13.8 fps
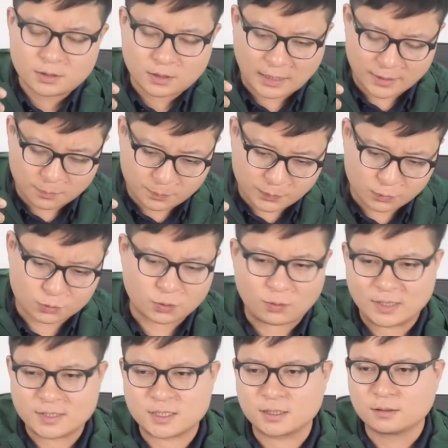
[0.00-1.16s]
还有比如说
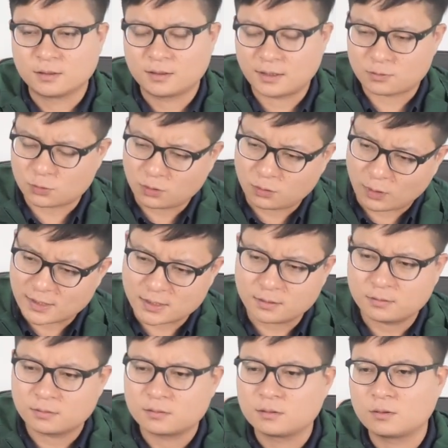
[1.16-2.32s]
黄金。那说黄金，
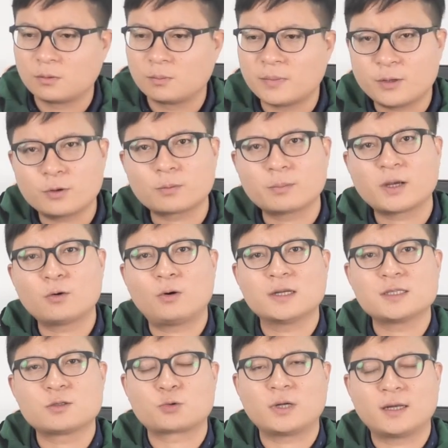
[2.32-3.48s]
美美国黄
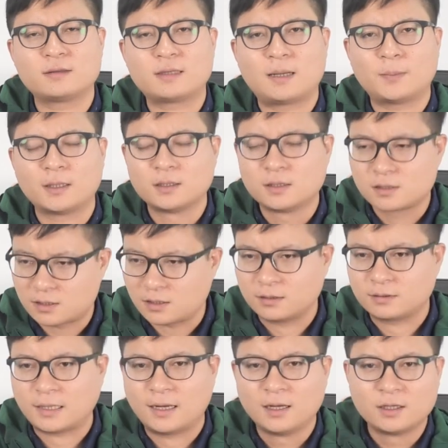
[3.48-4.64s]
金储量很大吗？是
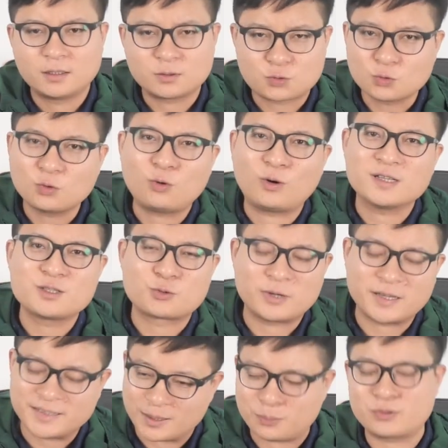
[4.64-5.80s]
很大。那中国黄金储
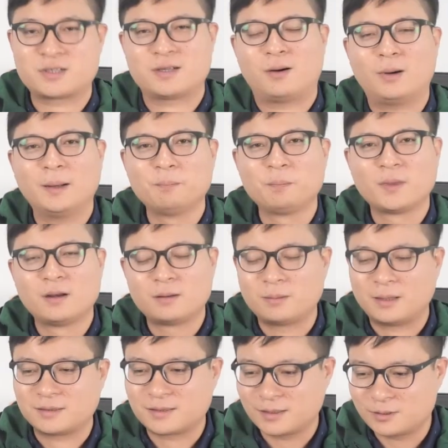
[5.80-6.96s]
量也不少啊，是
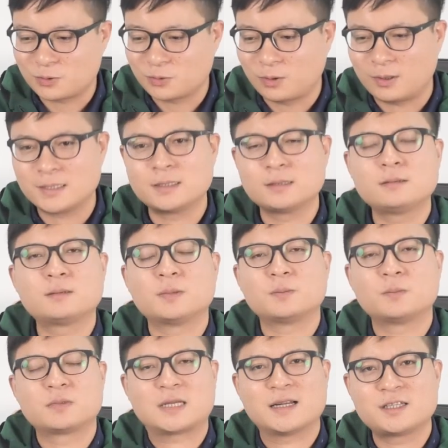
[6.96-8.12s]
吧？这个中国黄金
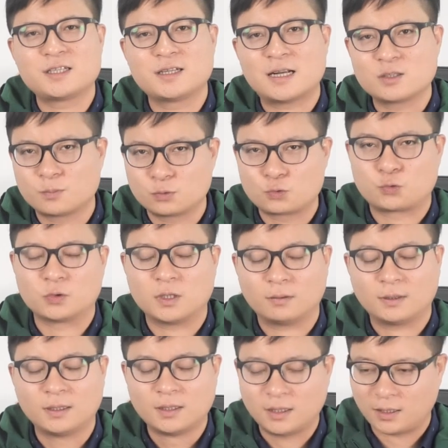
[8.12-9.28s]
长期以来就不出口
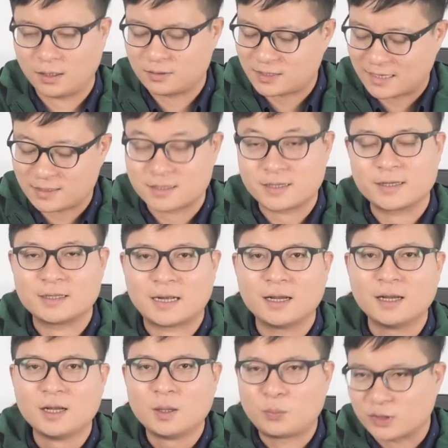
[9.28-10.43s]
了，呃，很长时间以来
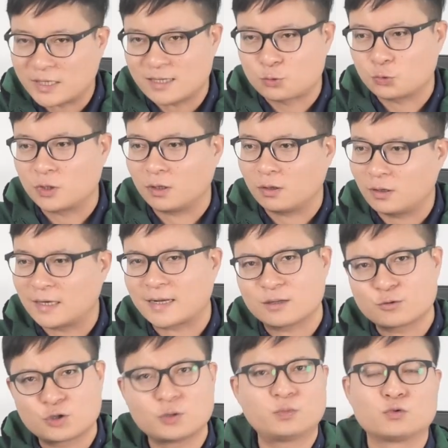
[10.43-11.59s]
不太出口，后来
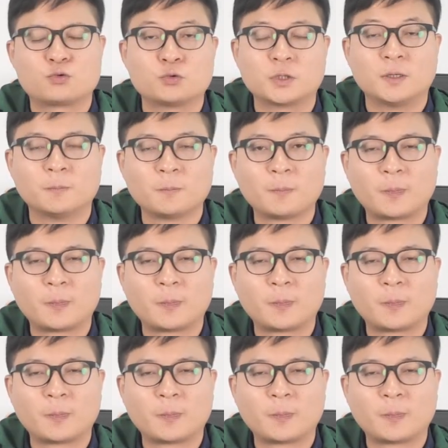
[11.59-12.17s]
干脆就不出口。